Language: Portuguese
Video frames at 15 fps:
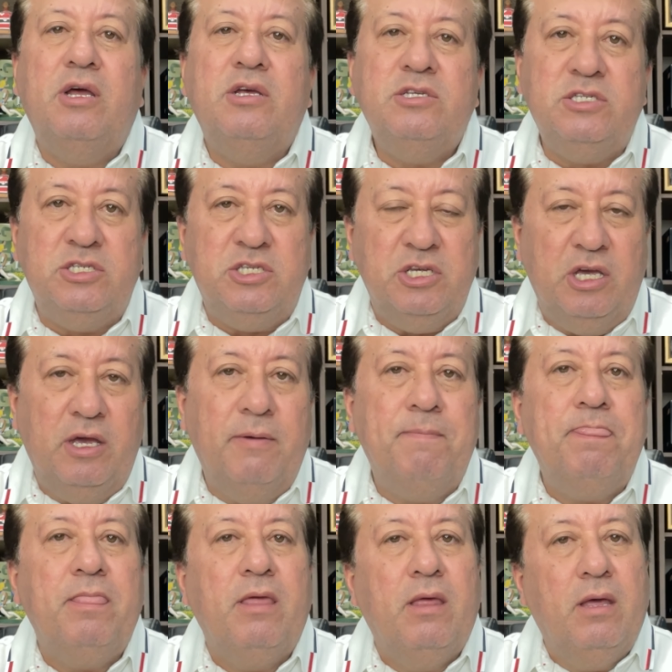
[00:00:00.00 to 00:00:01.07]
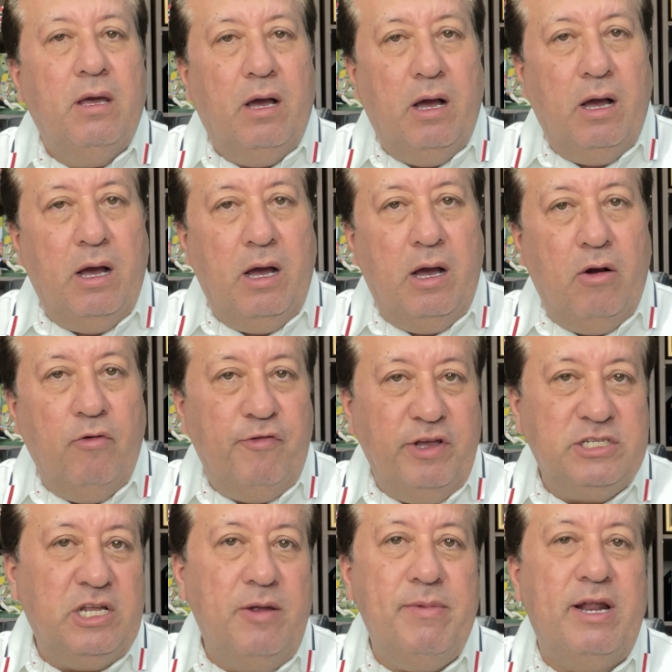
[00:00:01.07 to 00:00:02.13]
se ah,
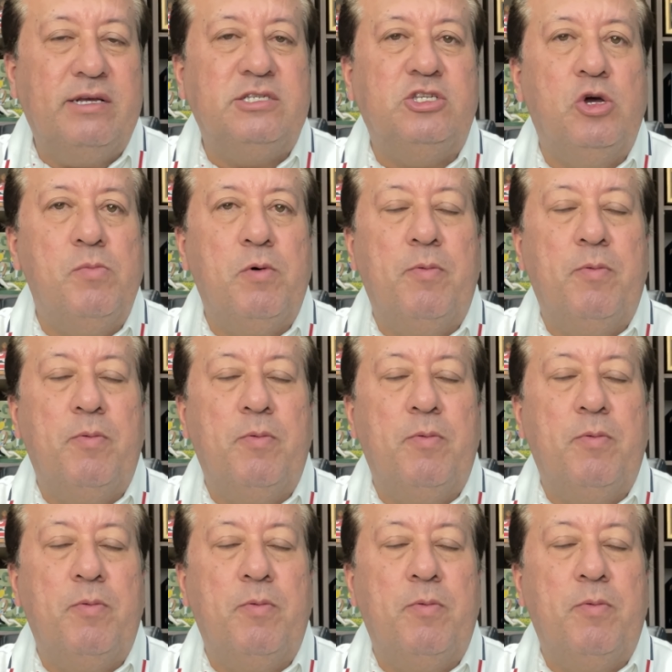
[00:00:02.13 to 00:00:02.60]
houvesse a liberação